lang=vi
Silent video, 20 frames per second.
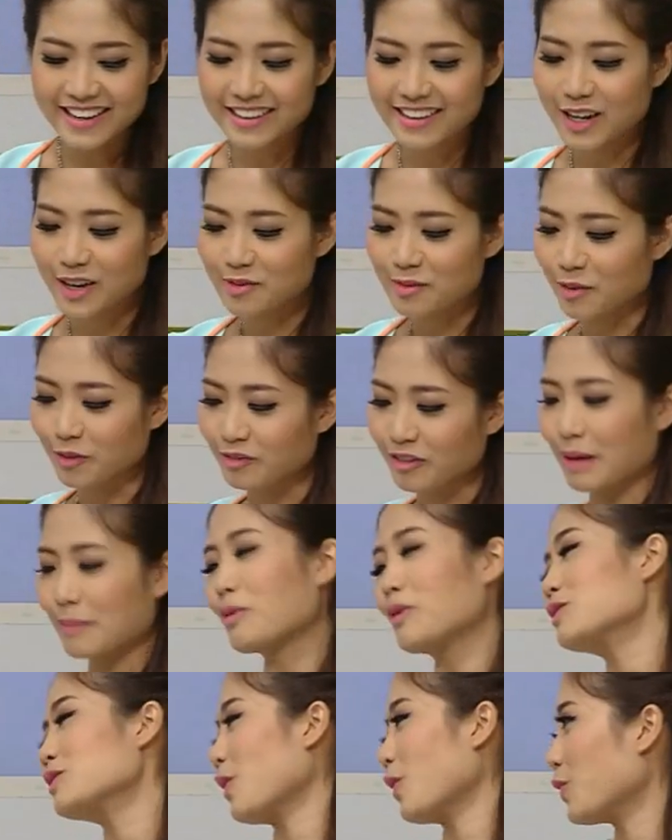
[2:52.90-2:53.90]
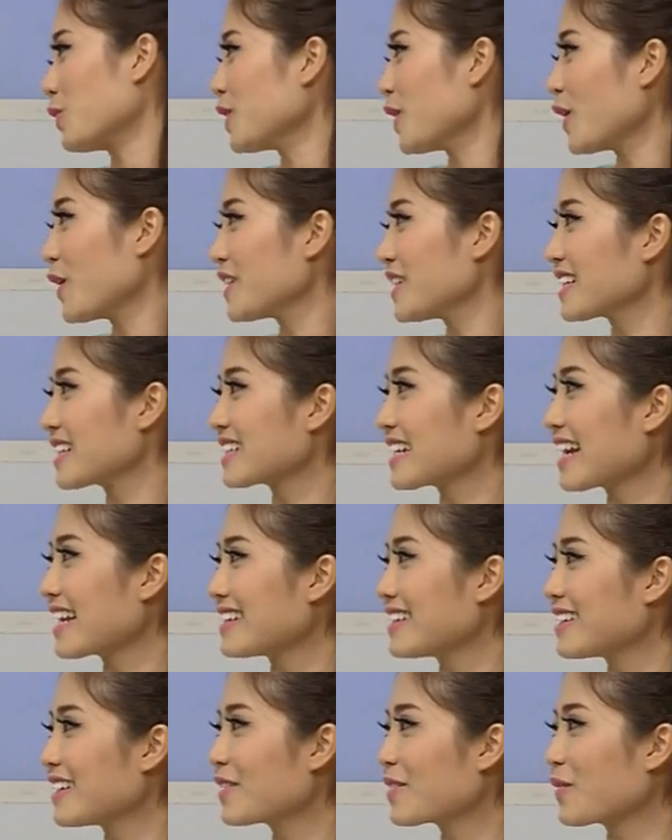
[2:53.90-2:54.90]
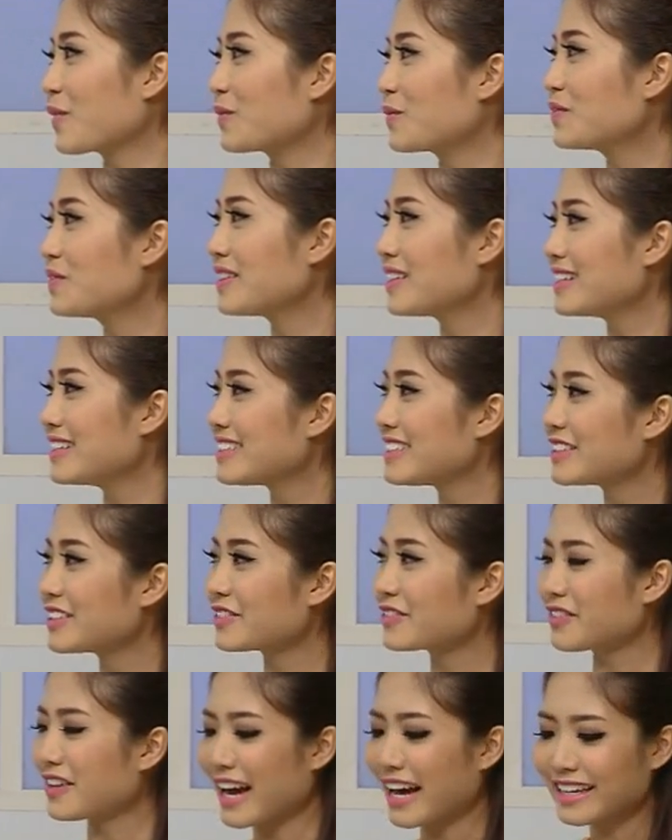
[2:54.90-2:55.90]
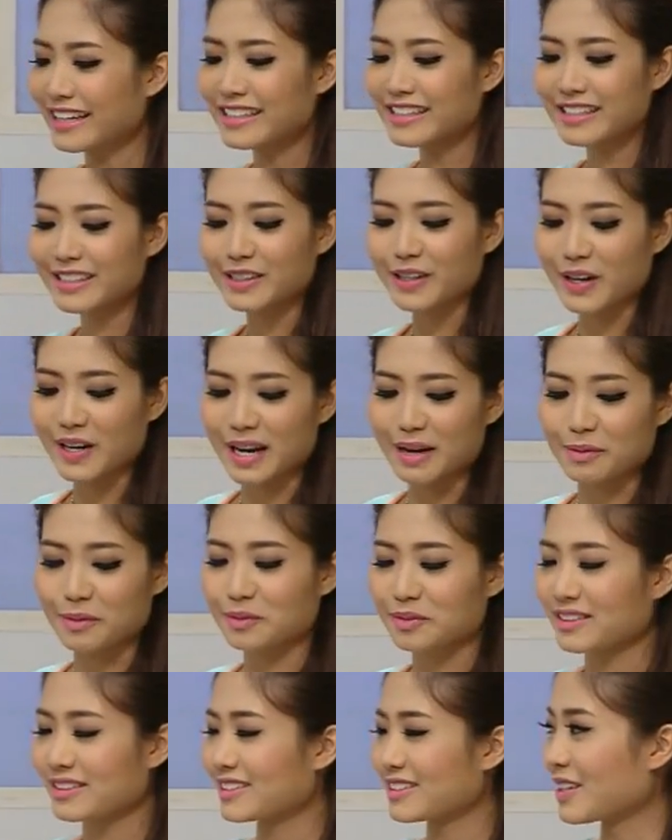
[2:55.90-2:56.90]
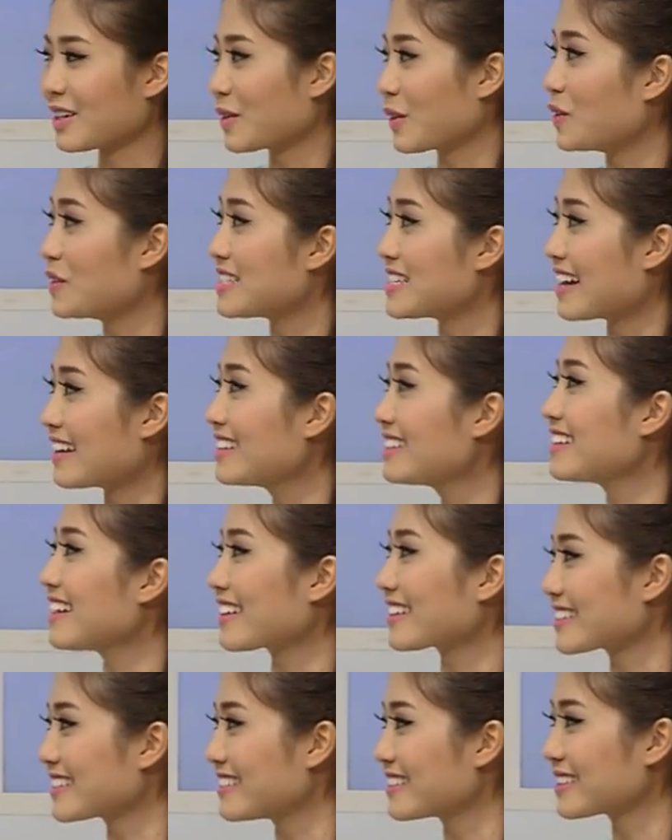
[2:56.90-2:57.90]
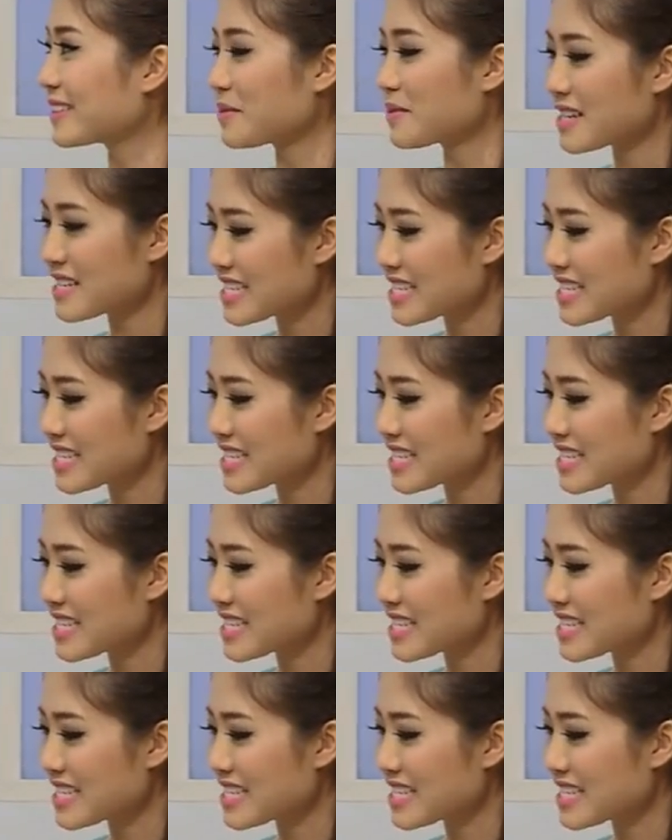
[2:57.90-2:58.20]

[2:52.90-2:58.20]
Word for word: Ngân có một vài món tủ thôi chứ thực ra thì Ngân cũng ờ, chưa phải ờ, gọi là một người nội trợ đích thực được nhưng